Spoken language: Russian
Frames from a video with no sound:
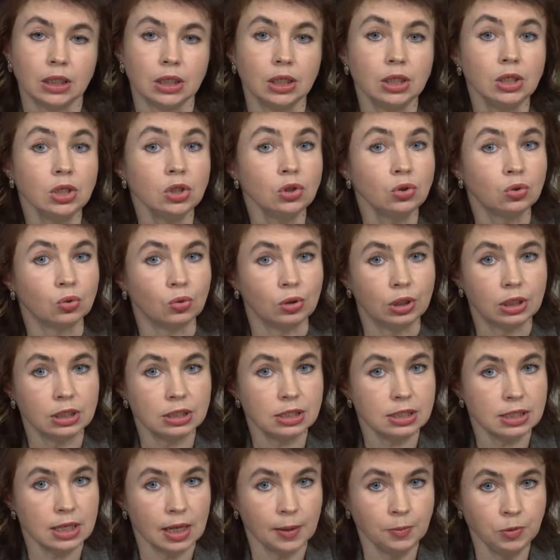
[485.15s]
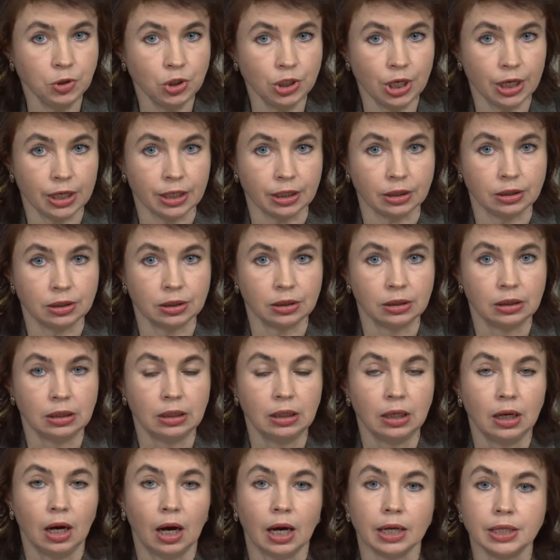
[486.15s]
И не только сообщает,
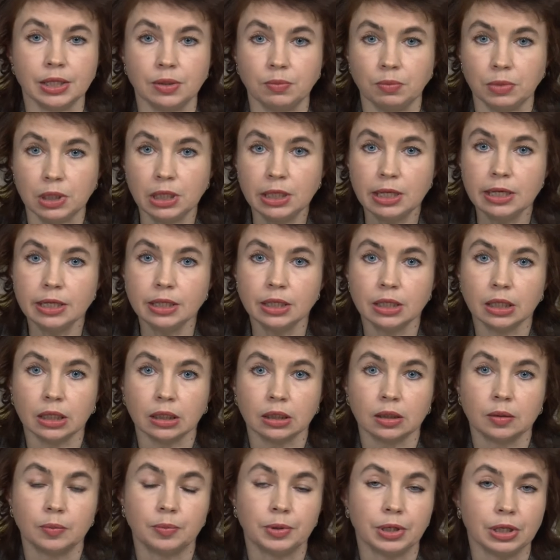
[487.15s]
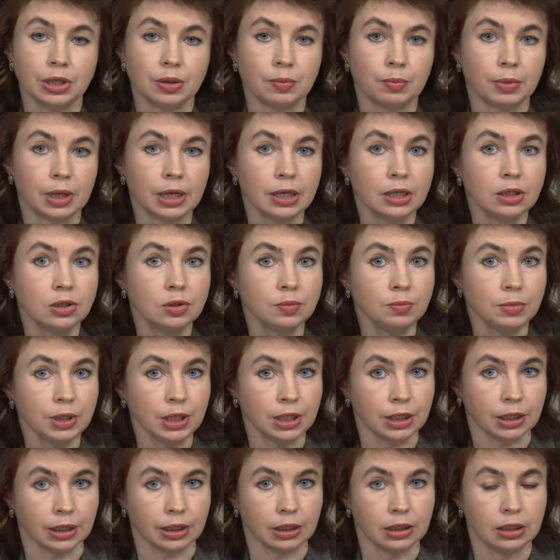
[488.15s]
а немедленно принимает
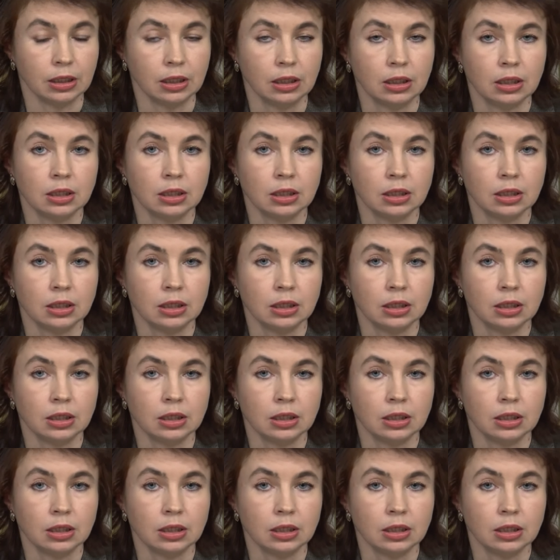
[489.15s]
меры,